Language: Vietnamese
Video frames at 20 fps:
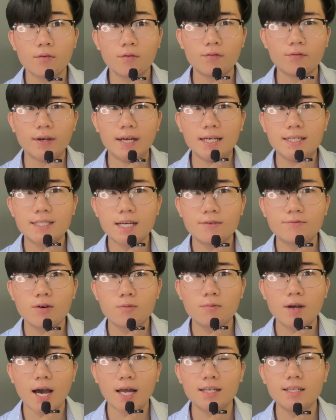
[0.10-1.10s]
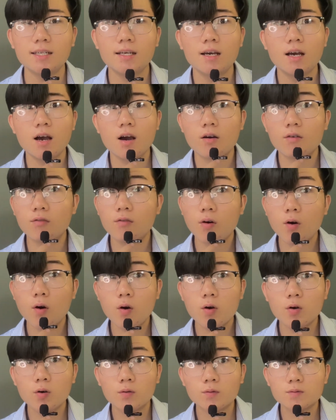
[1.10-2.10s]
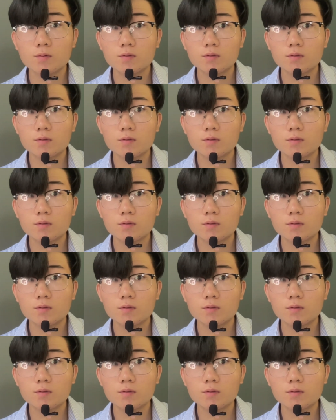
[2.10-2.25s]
vẽ tranh phong cảnh vô cùng.